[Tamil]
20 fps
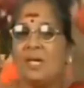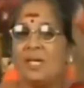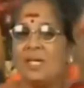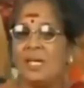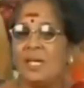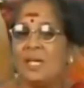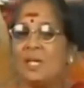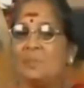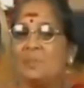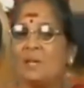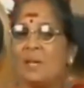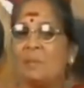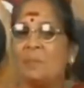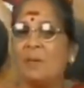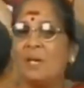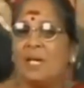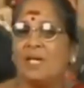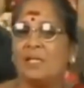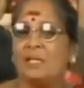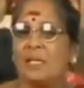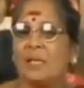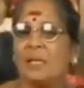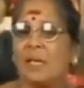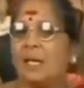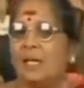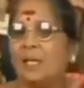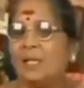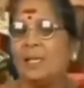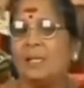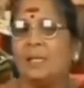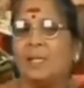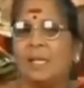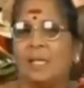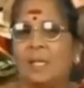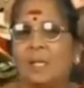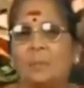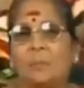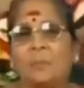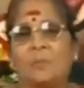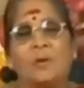வாழ்க்கைக்கும் எப்படி அந்த தாய் தட்டி
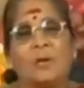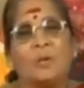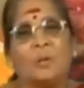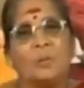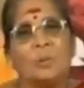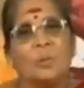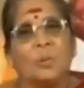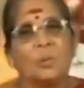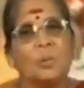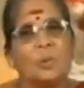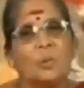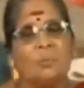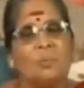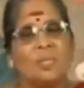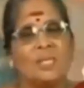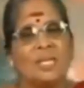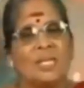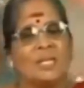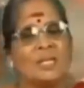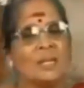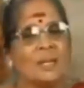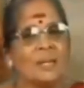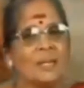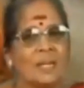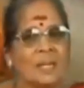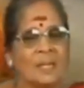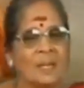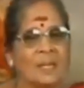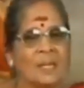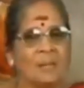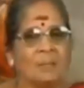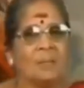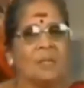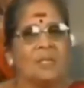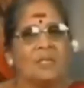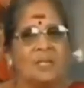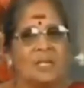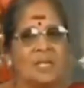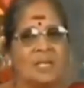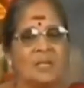எழுப்புவாளோ ஒரு குடும்பத்தின் தாய்
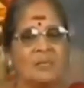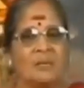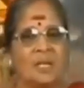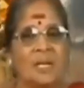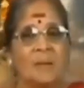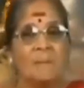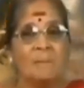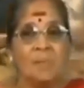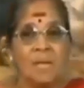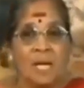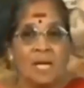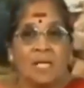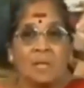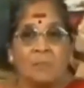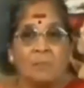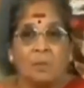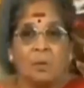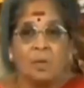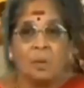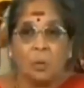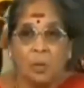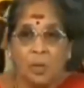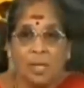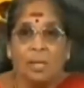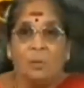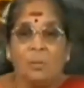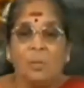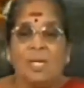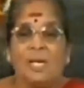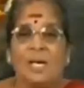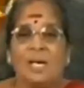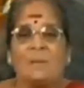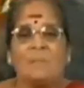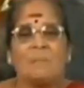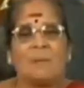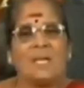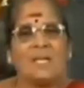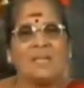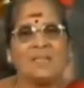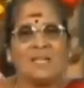பெற்றெடுத்தவள் அதை போல உலக உயிர்களை
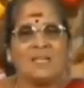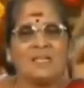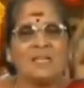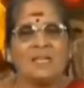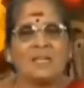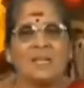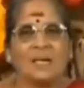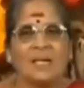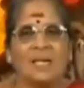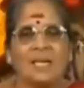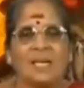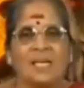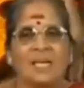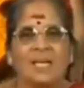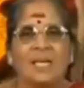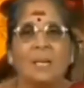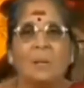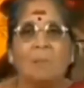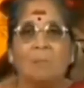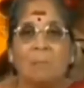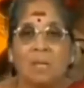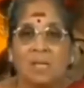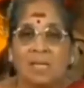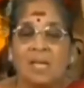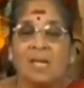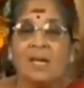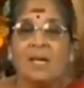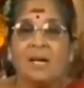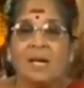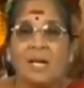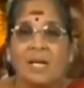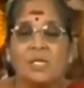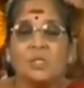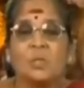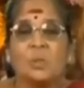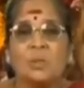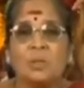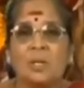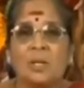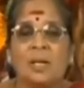படைத்த அந்த தாய் மந்திரங்களை
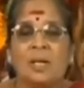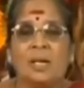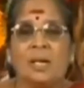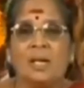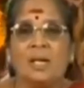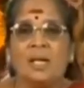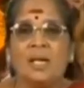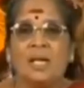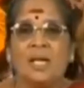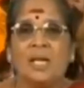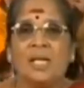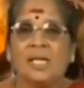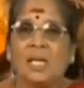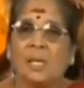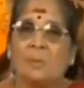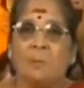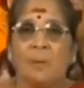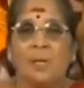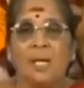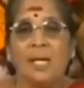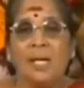சொன்னால் தன்